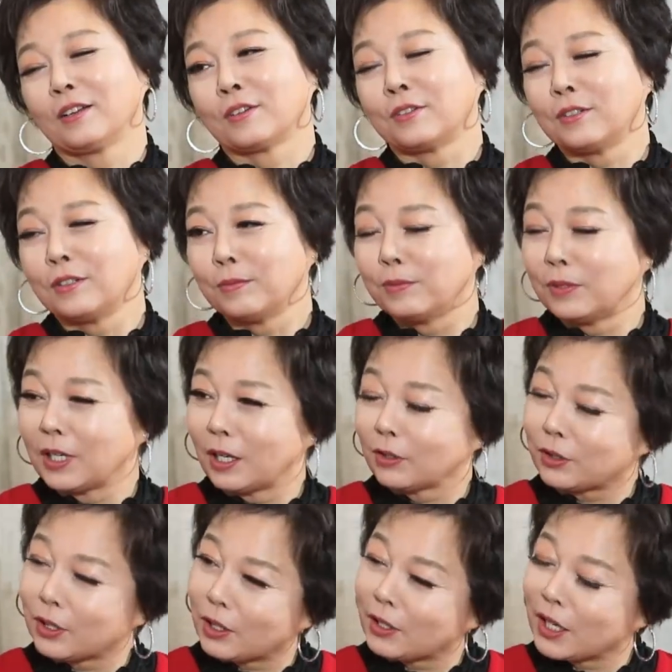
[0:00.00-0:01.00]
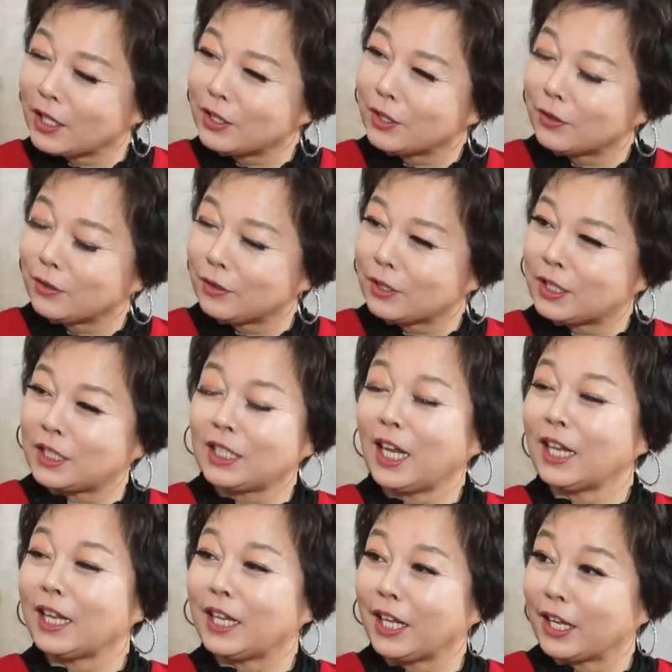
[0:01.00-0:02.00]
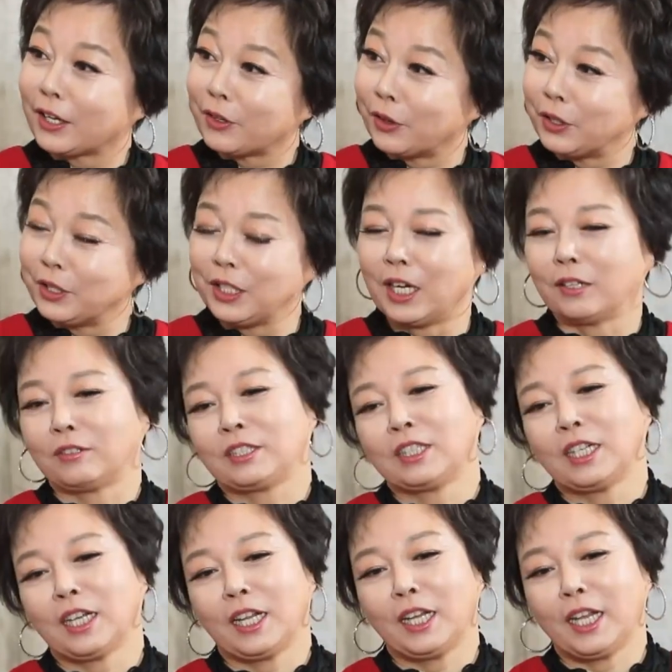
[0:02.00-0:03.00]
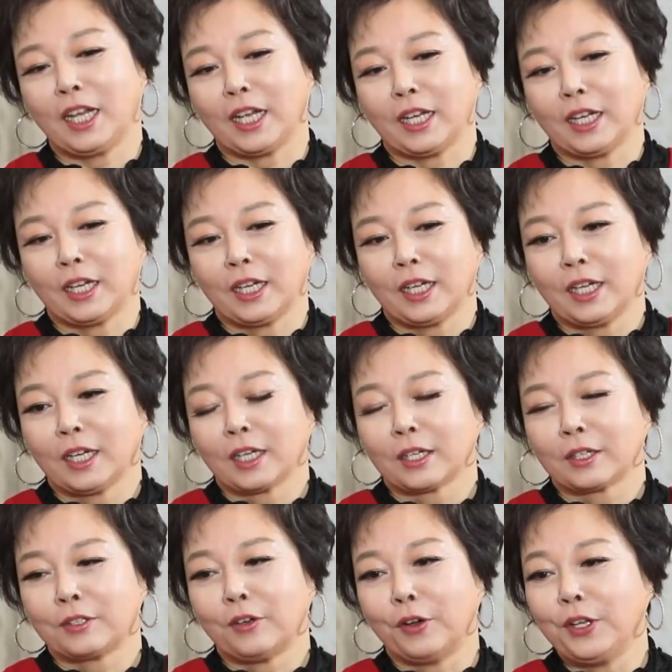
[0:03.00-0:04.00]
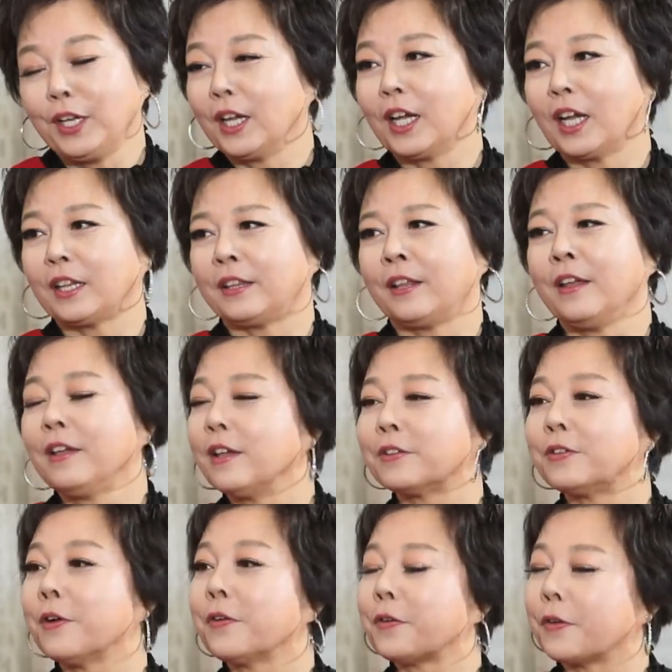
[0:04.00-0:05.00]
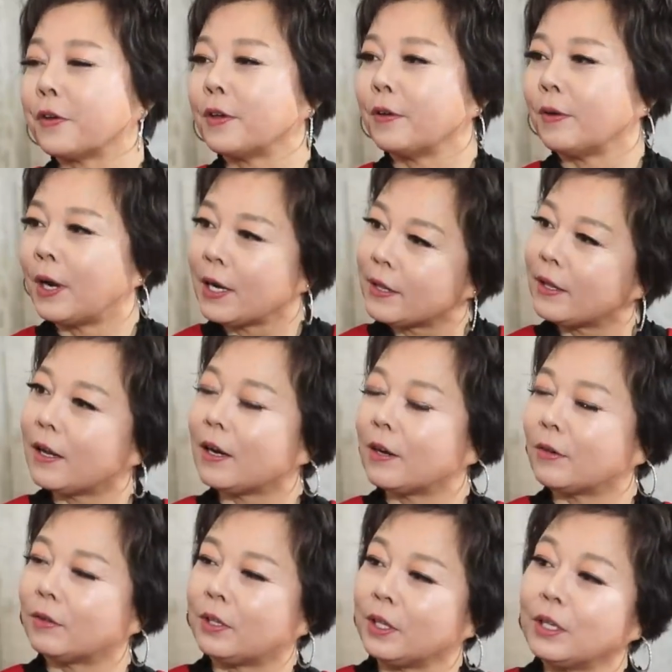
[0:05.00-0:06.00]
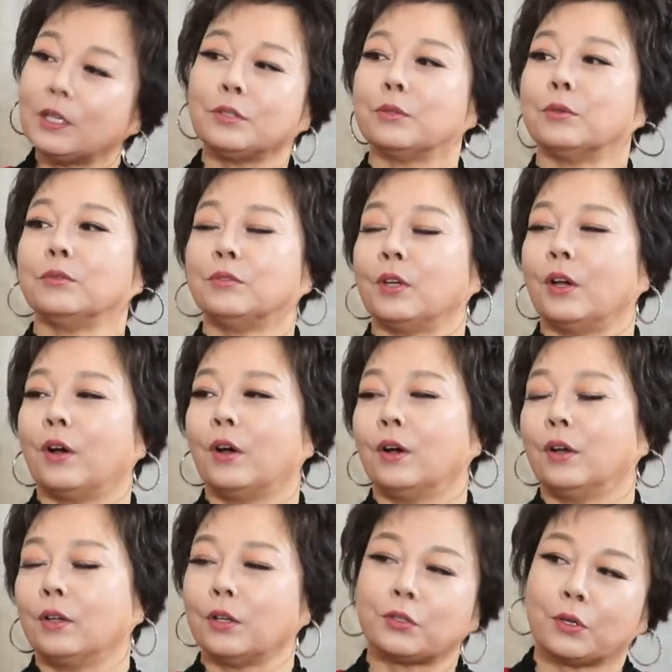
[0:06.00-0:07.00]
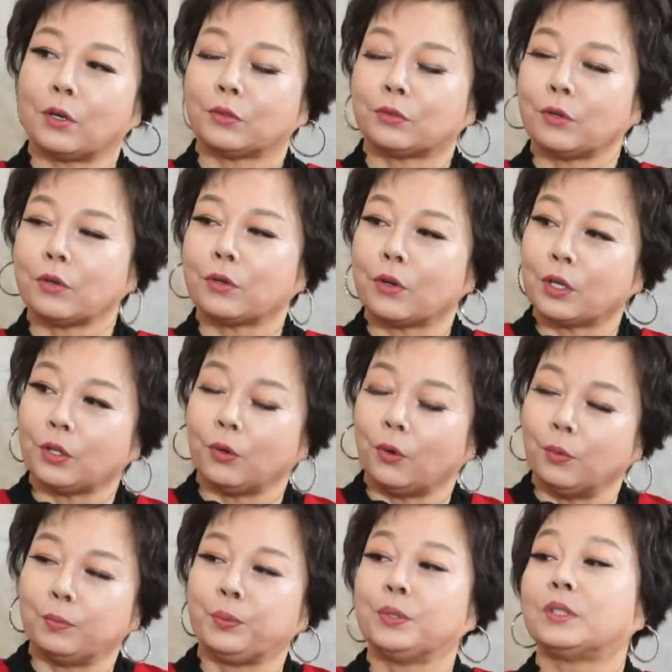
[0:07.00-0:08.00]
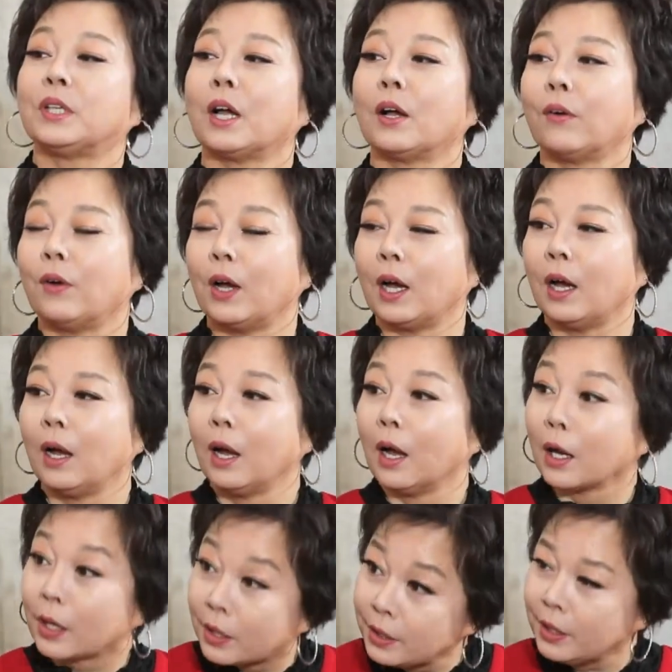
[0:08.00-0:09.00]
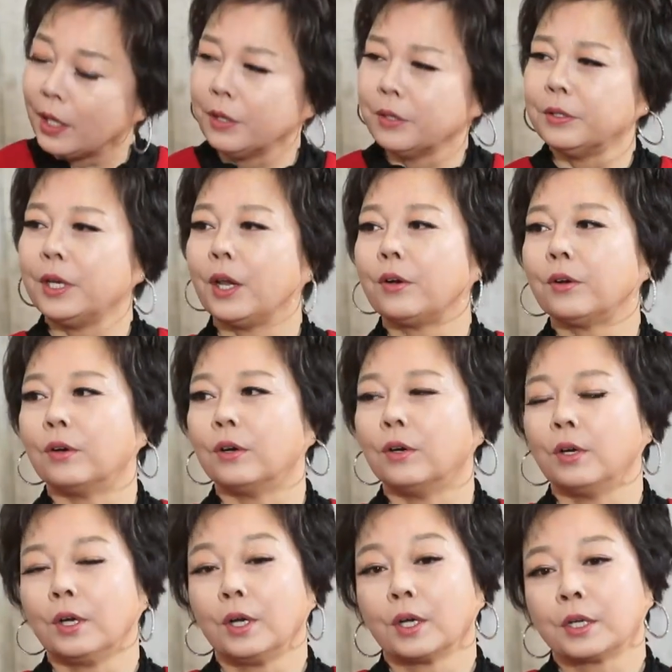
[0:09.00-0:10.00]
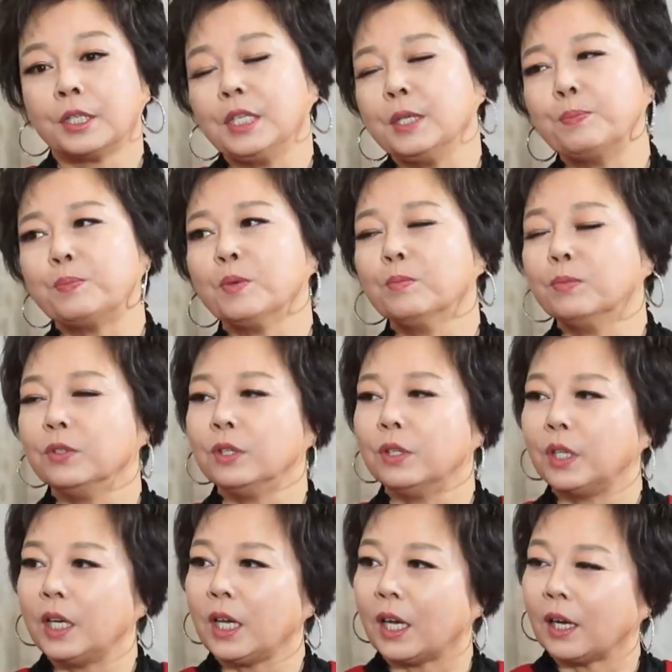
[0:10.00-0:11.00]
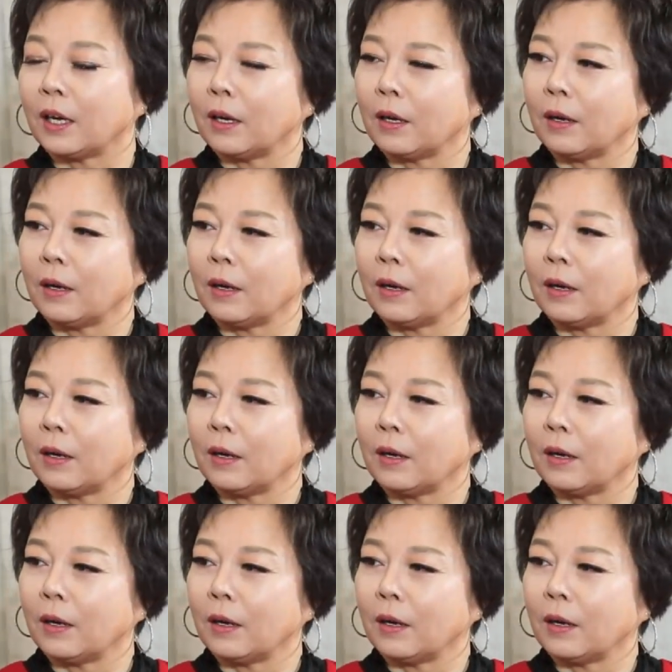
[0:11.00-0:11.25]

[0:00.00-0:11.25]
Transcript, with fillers: 그분하고 저 개인적으로 친한데 그 언니하고 친한데 그 언니가 되게 성격이 활달하고 되게 좋으세요. 저하고 성격이 너무 비슷한 거야. 근데 의외로 그 이쁜 분들이